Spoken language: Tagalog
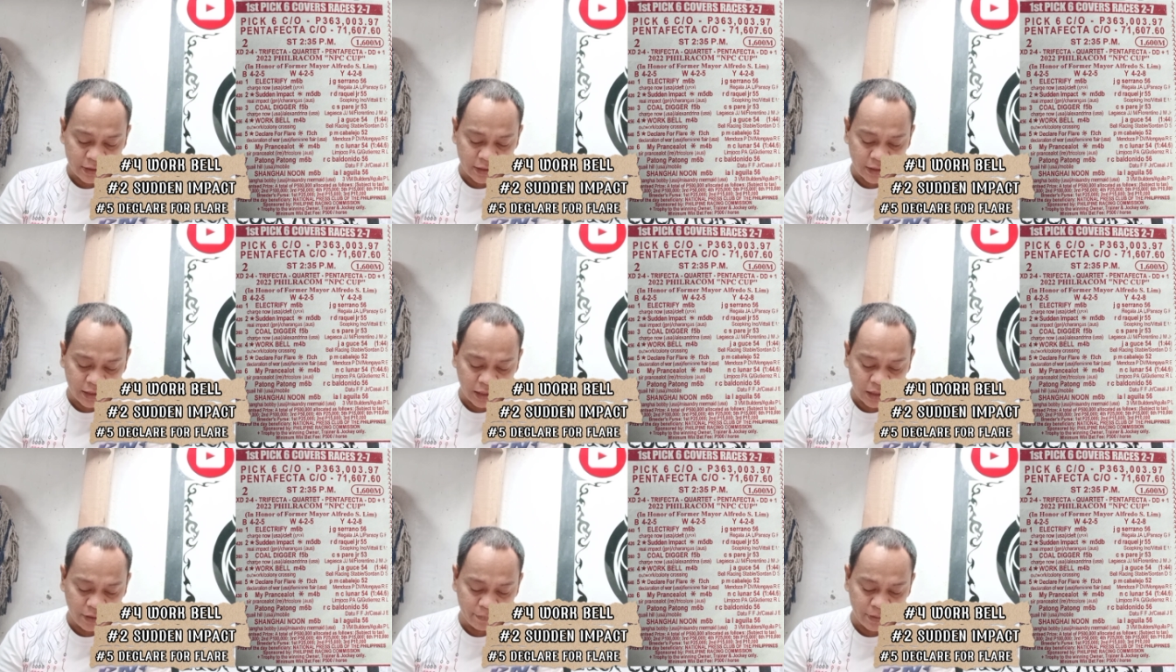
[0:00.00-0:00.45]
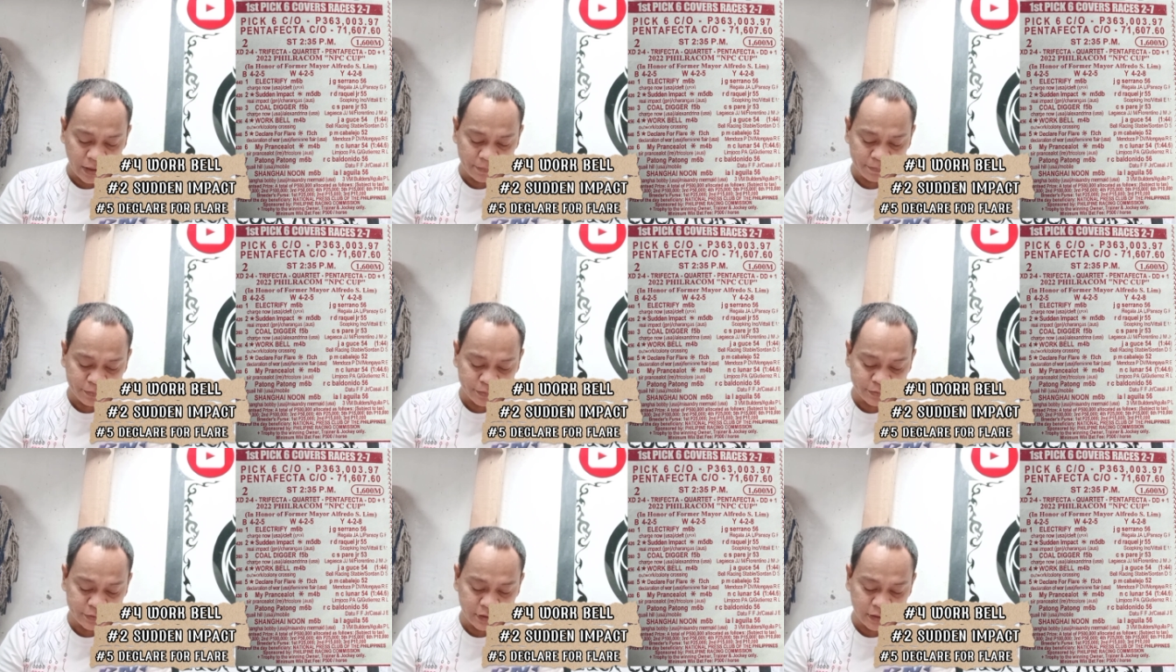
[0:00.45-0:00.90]
Nagagabayan
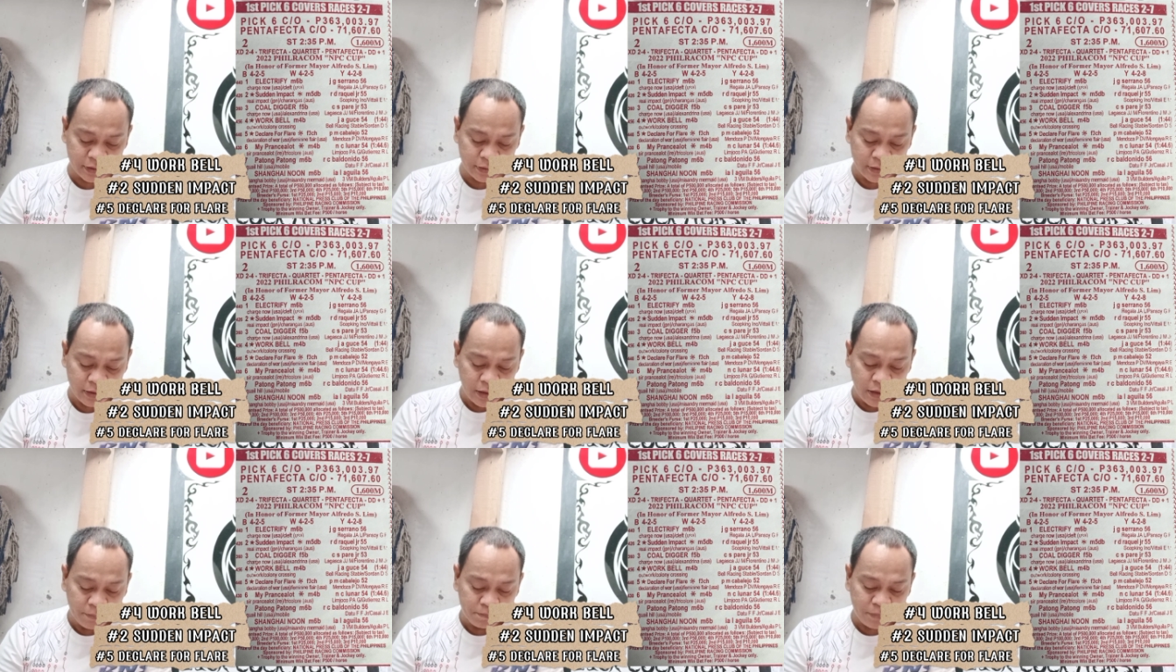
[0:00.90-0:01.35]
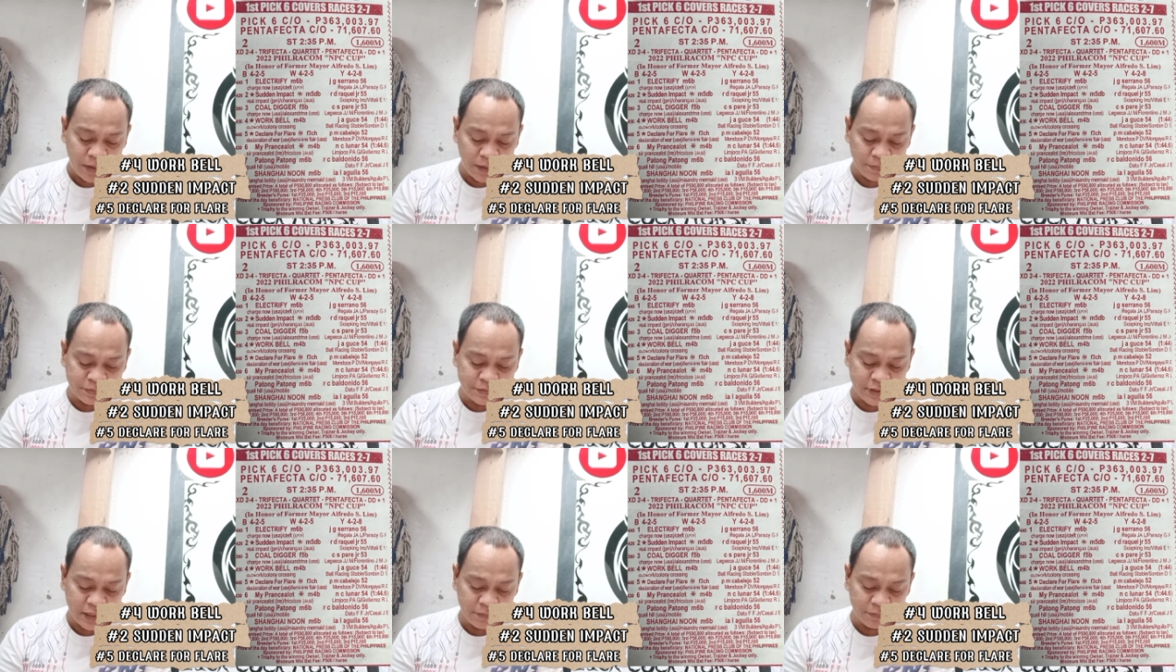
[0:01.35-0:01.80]
po ni
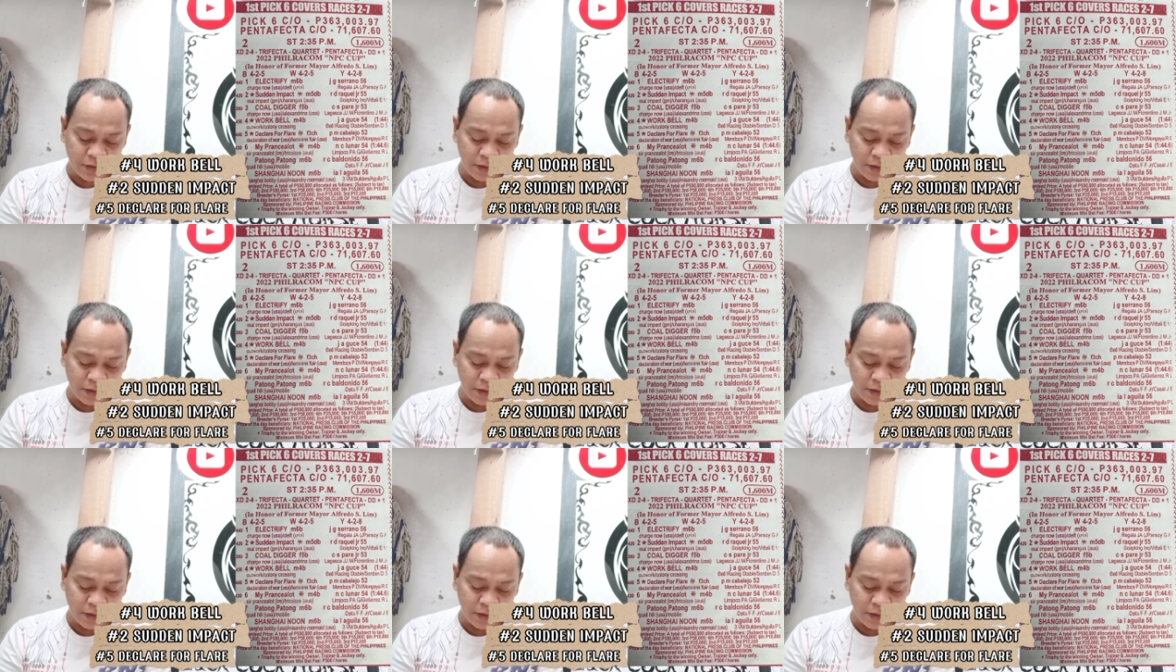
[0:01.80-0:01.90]
Pabs M.